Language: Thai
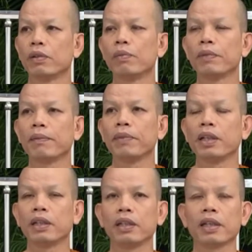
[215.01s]
คุ้มกำ
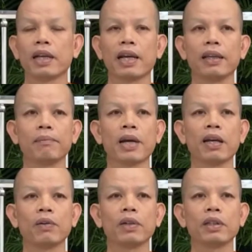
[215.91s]
เนิดนี่ก็ได้ บา
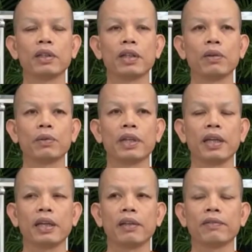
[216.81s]
งคนก็สิเข้าใจ
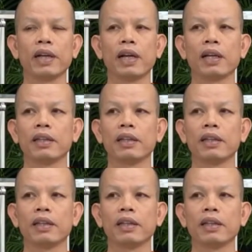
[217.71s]
ว่า